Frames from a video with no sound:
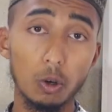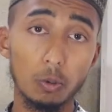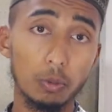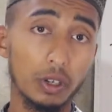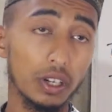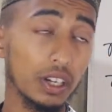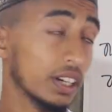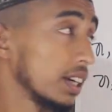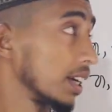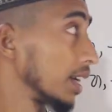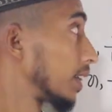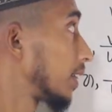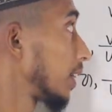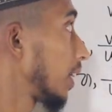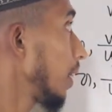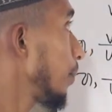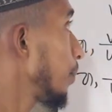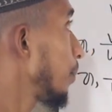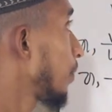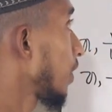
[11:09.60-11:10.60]
দর্পণের
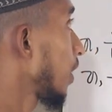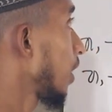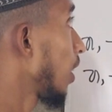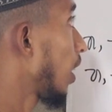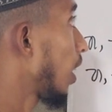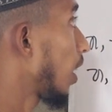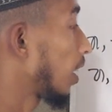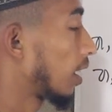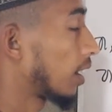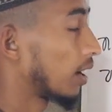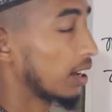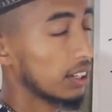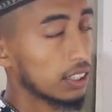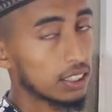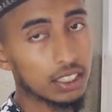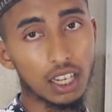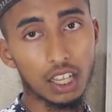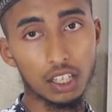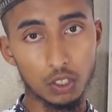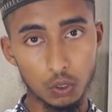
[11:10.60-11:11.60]
ক্ষেত্রে
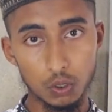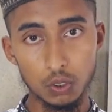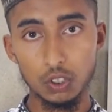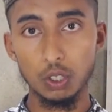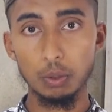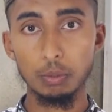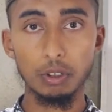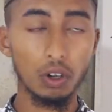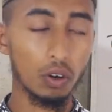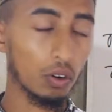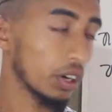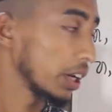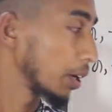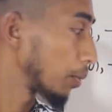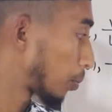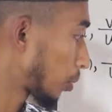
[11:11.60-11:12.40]
সাধারণ সমীকরণের